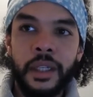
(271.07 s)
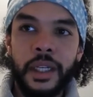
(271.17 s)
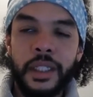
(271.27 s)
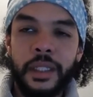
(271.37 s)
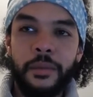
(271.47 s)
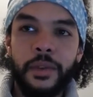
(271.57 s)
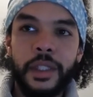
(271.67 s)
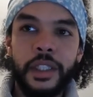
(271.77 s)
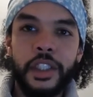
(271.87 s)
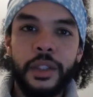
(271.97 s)
à se
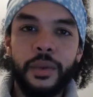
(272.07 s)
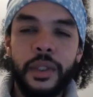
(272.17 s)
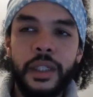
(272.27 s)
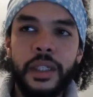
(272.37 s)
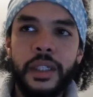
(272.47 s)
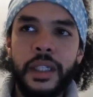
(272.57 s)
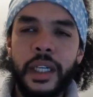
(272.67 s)
débloquer chez toi.